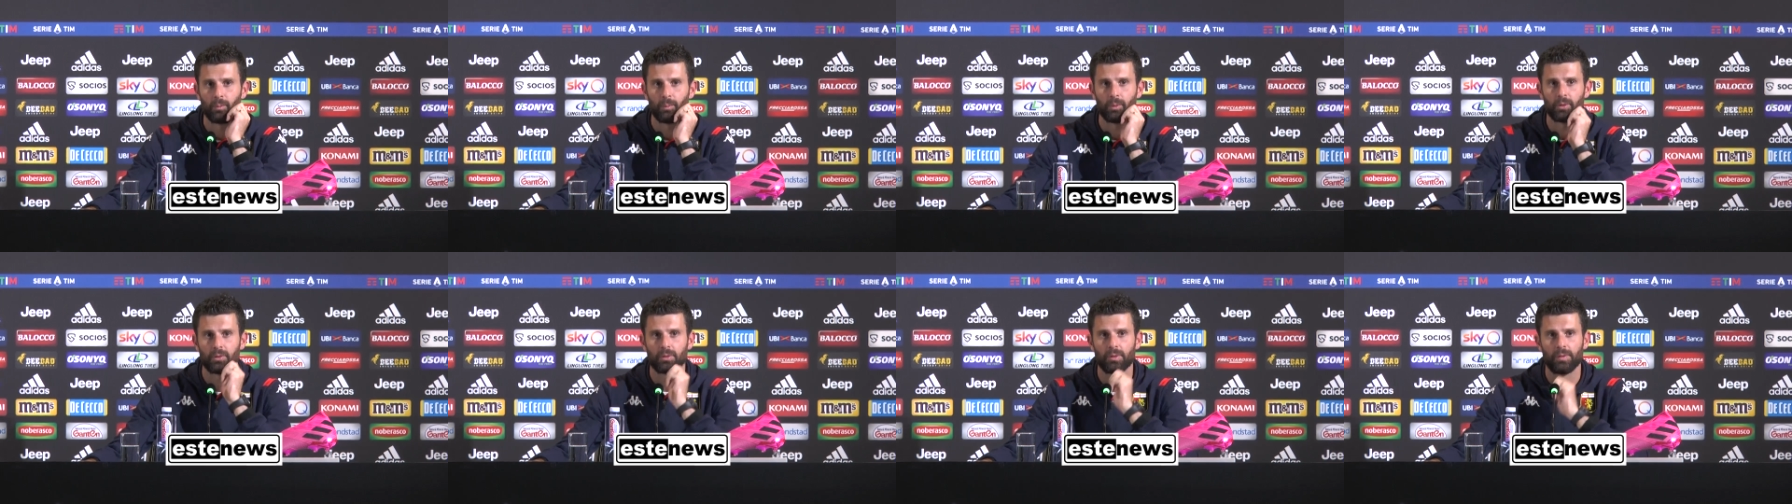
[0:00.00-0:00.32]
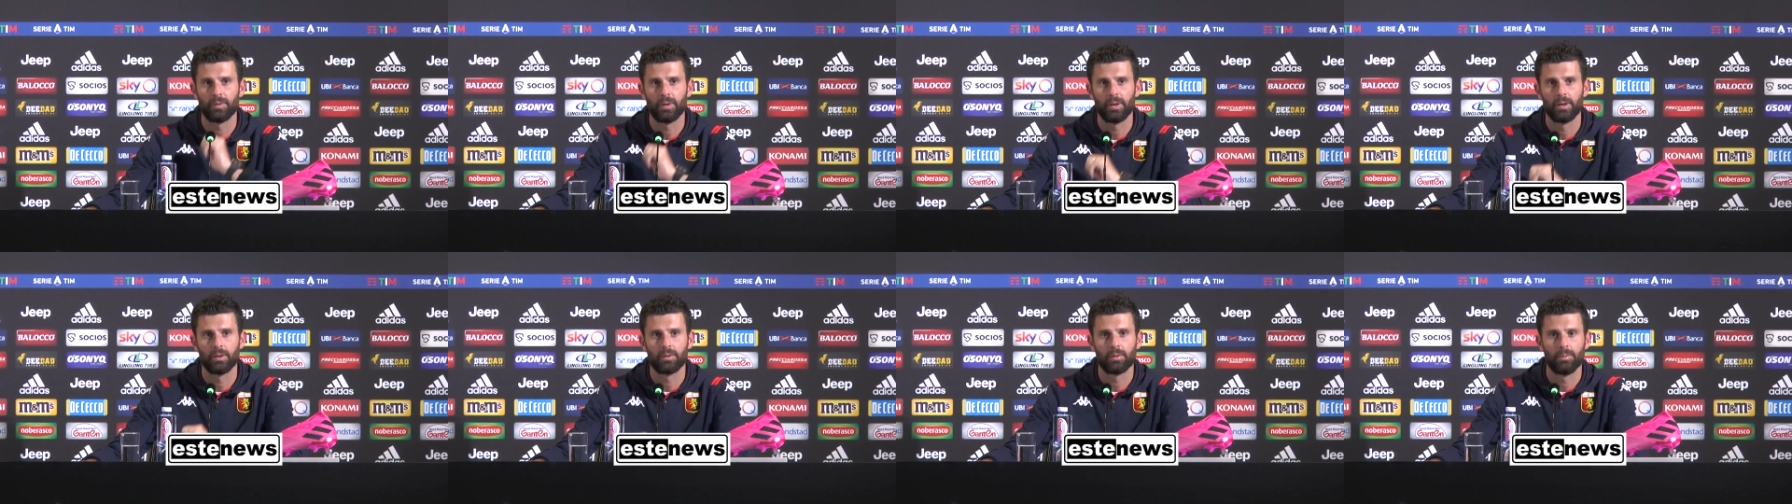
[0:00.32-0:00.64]
posso
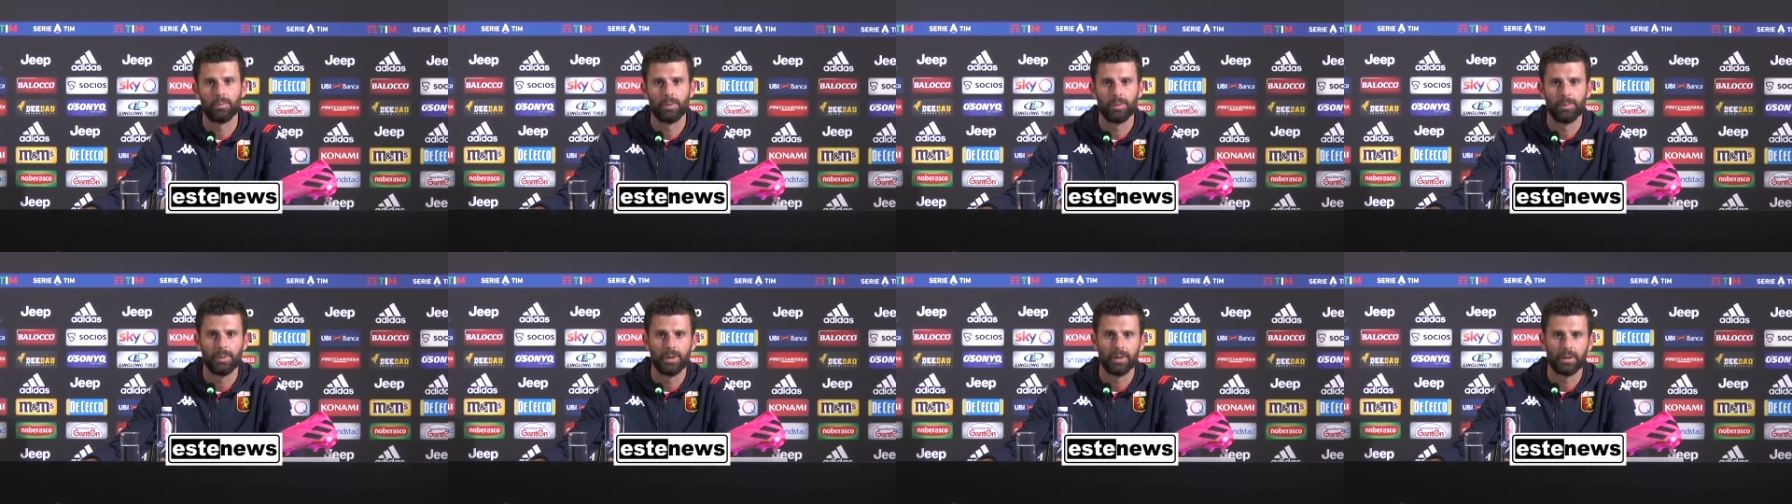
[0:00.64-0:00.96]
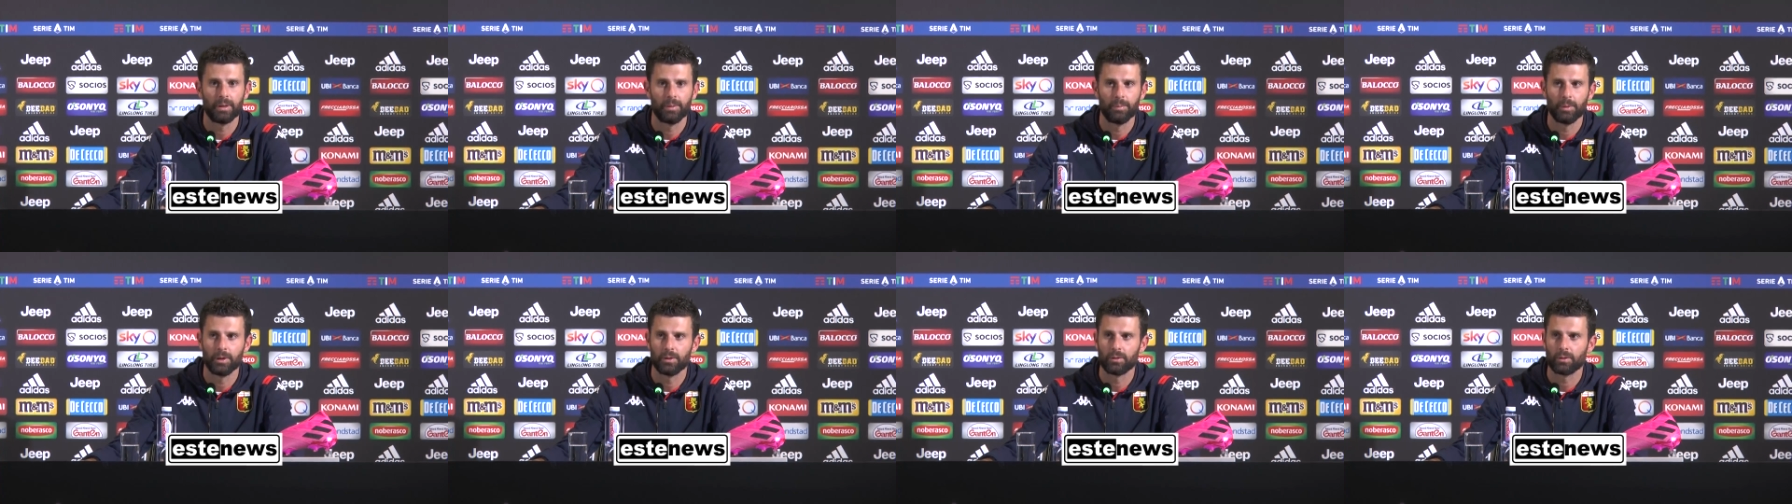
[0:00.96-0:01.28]
fare i complimenti
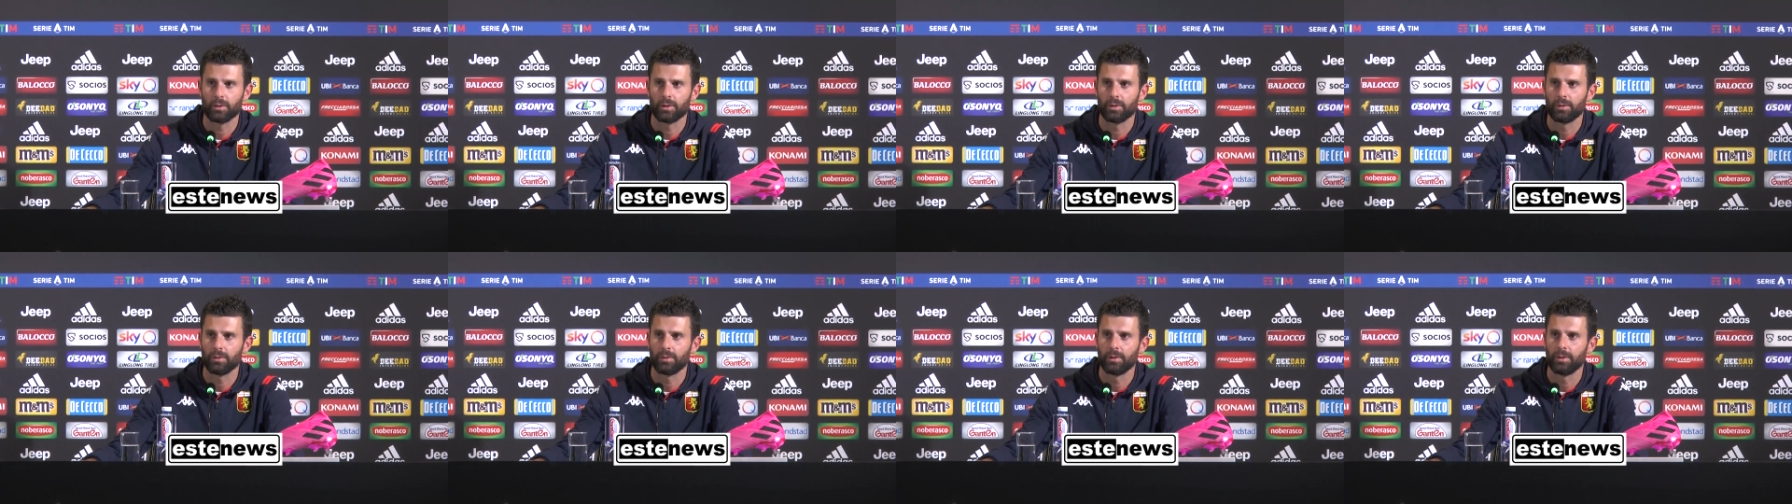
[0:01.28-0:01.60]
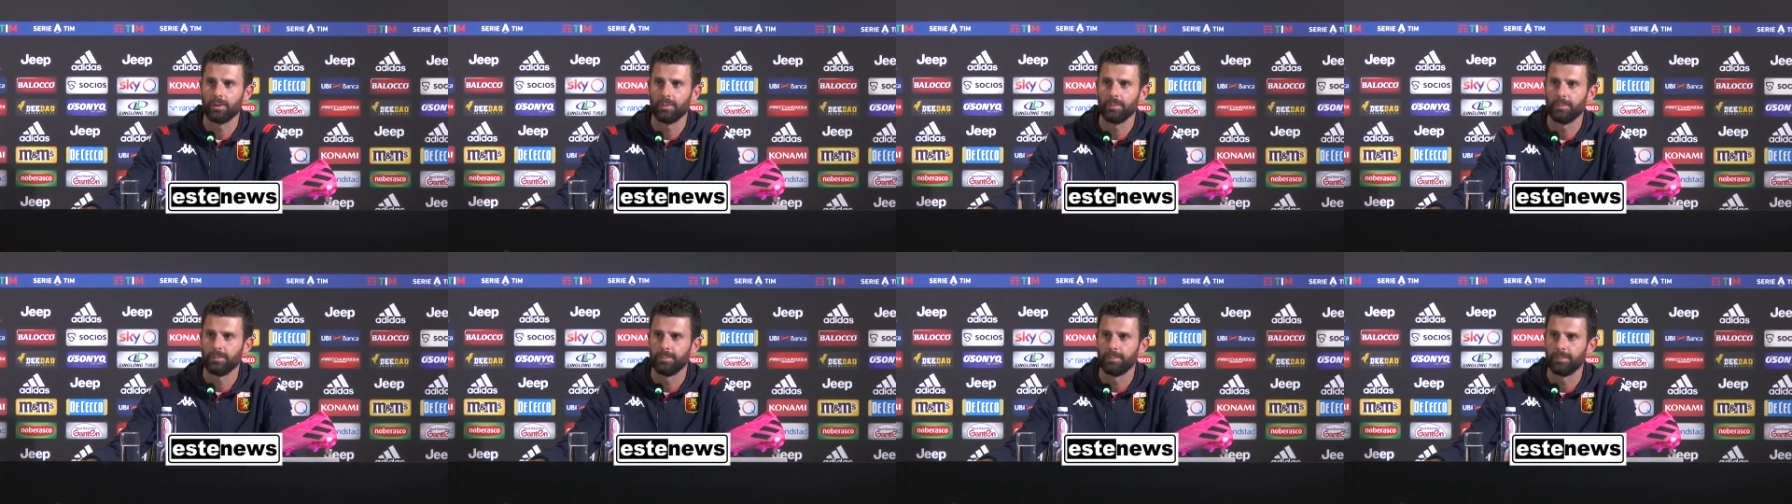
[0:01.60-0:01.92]
ai miei giocatori.